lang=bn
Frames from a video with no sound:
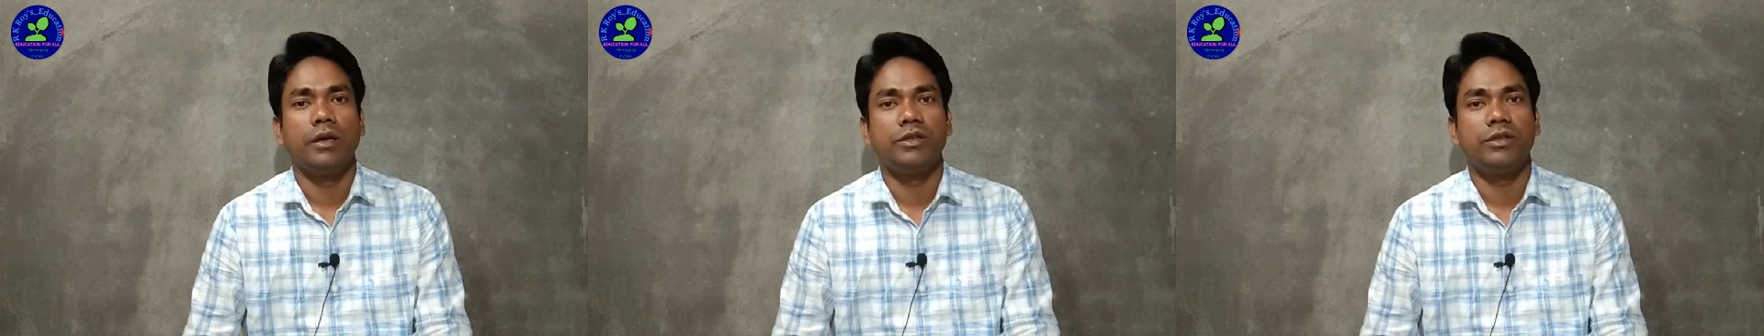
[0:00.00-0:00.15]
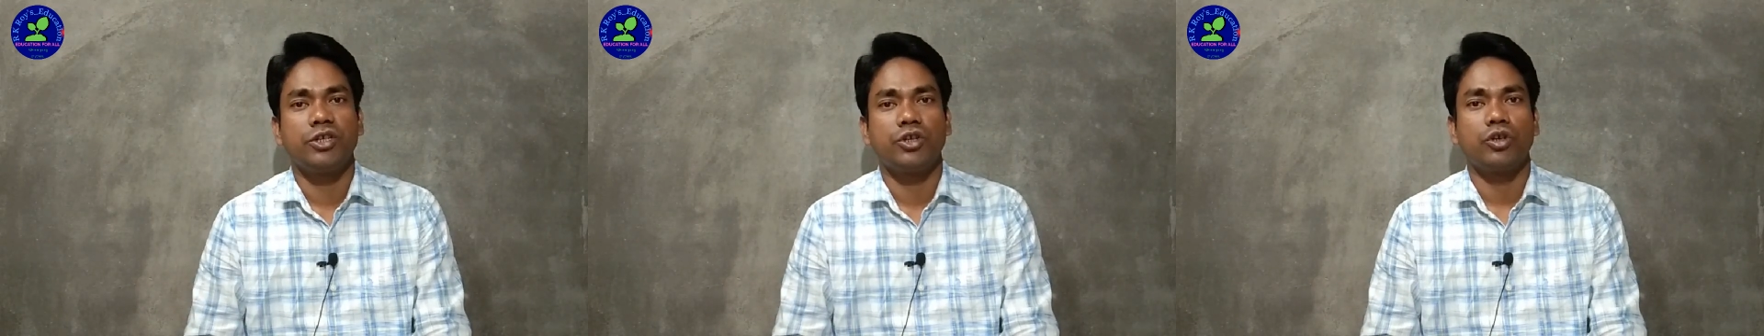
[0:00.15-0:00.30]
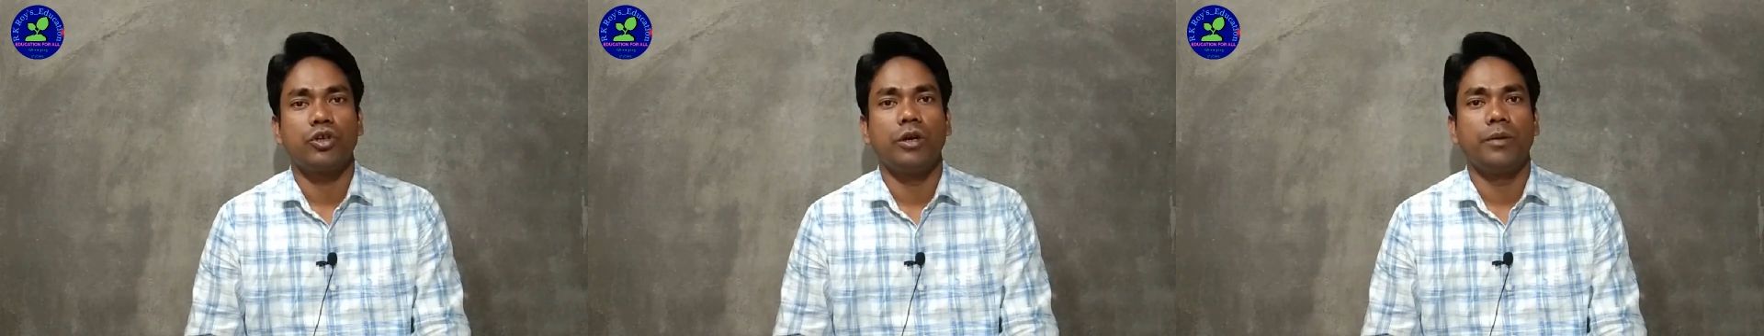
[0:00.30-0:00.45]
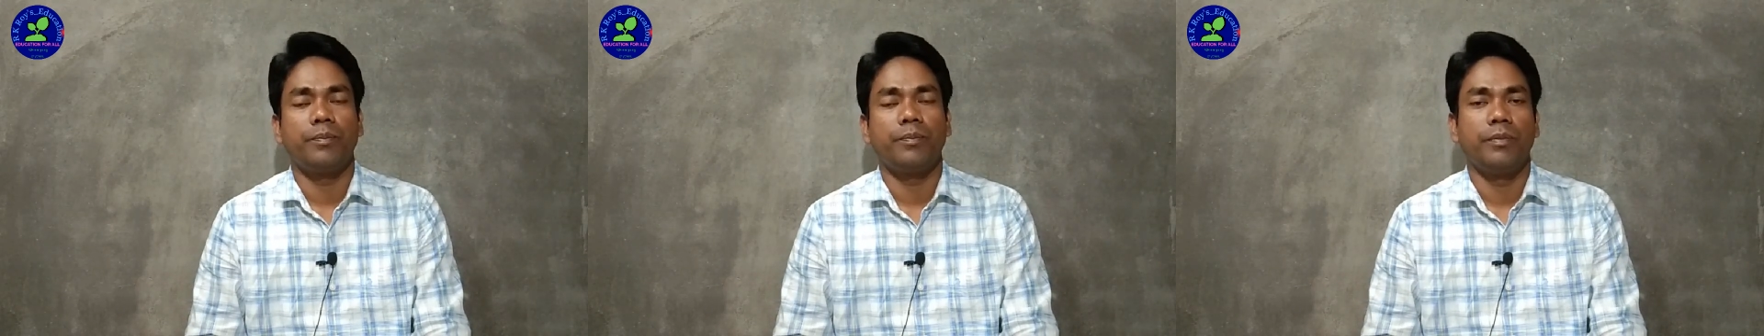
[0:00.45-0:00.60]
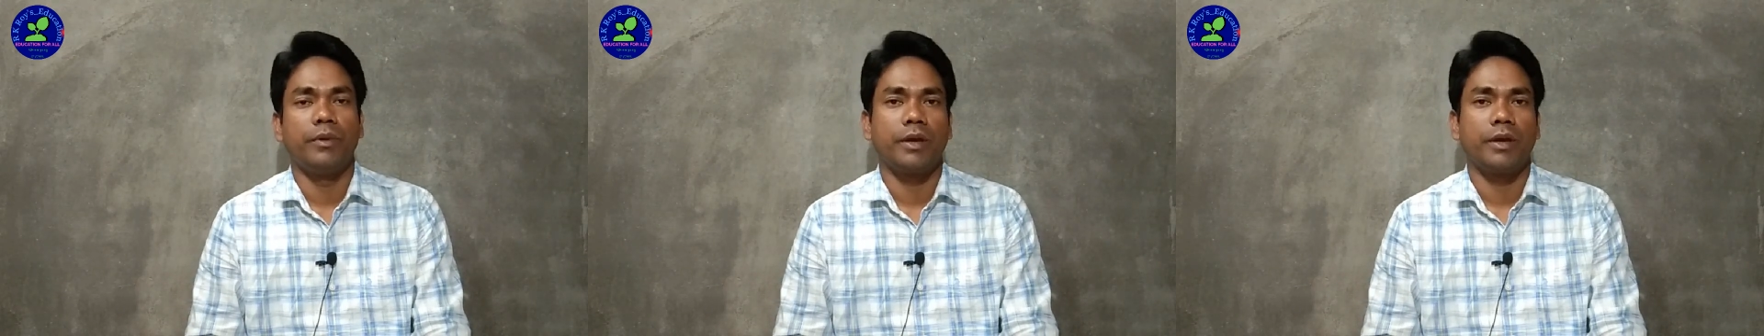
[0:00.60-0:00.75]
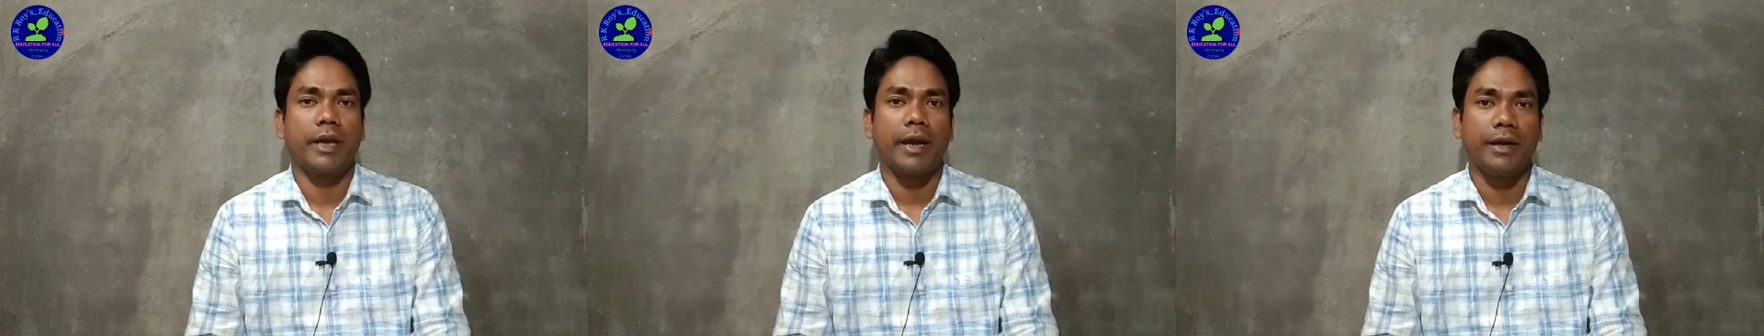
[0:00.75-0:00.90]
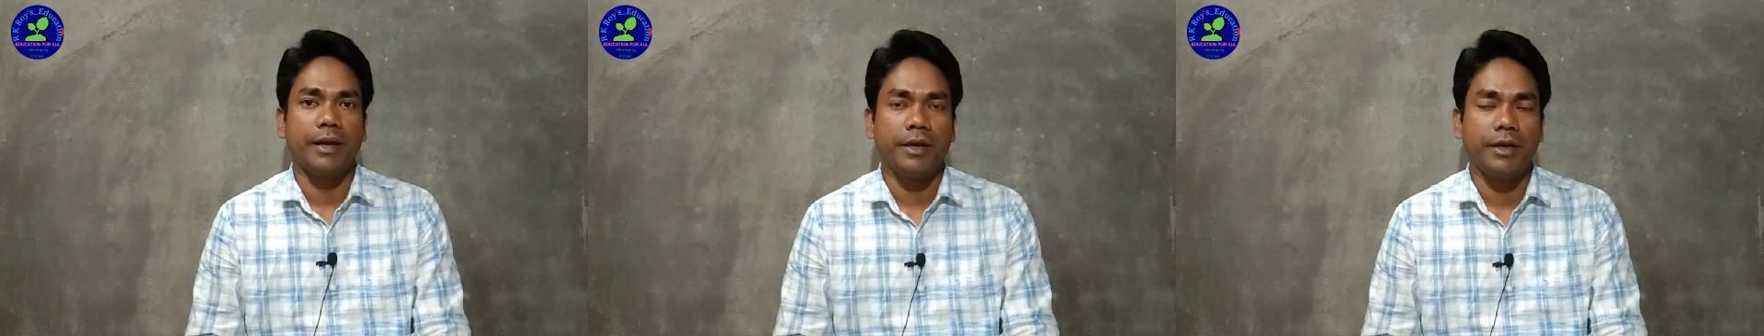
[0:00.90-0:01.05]
যেসব
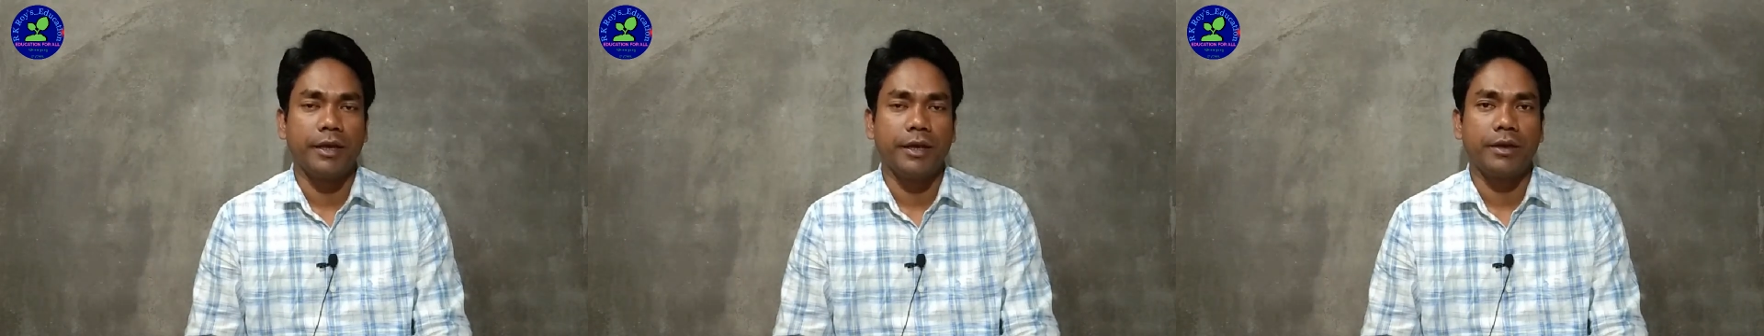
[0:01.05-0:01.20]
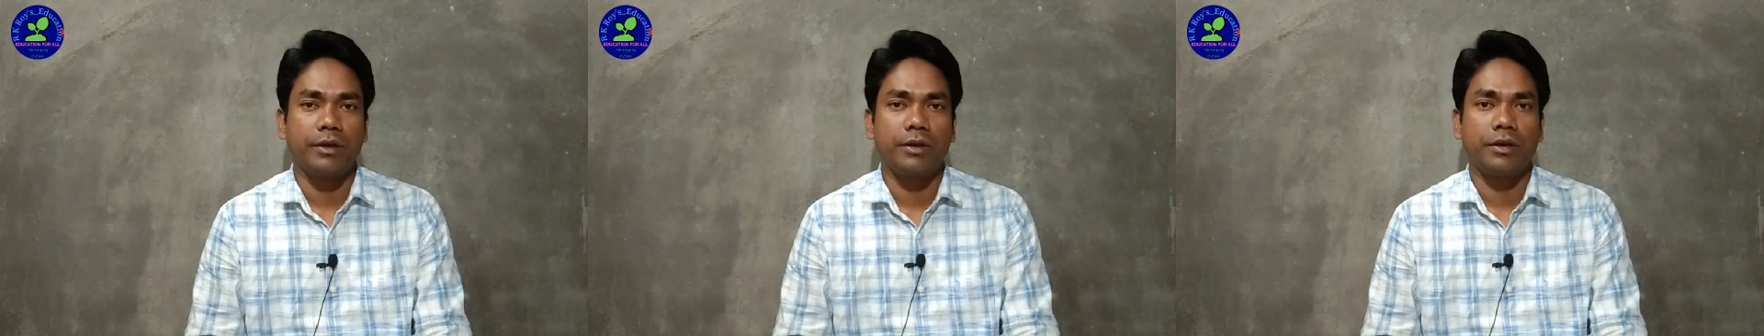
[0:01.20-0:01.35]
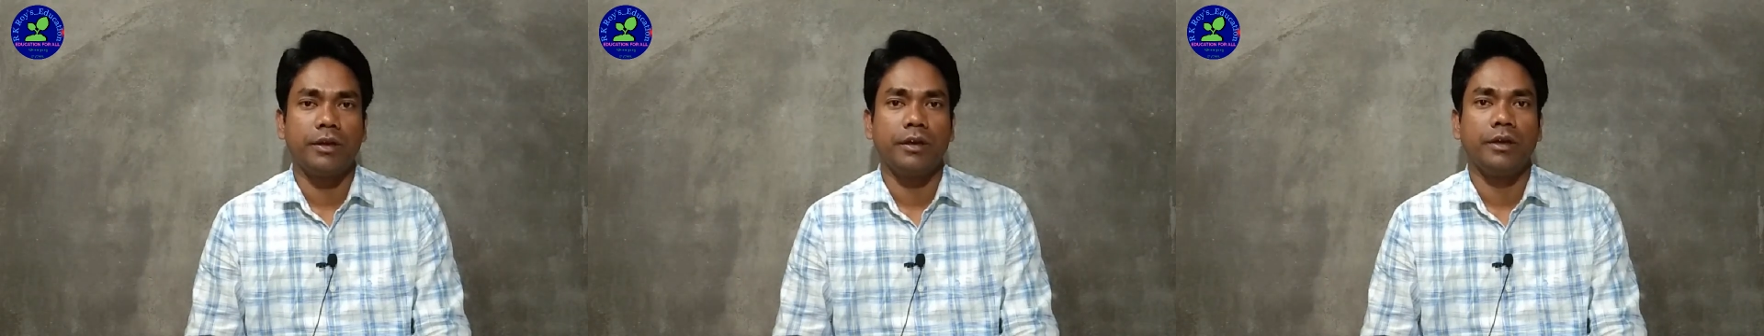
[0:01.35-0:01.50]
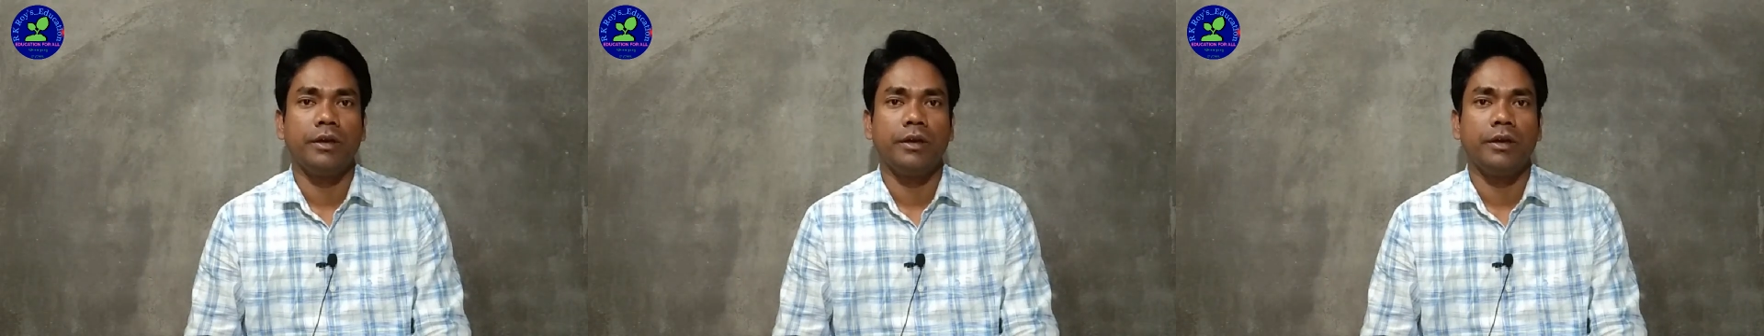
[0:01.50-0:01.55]
ক্যান্ডিডেট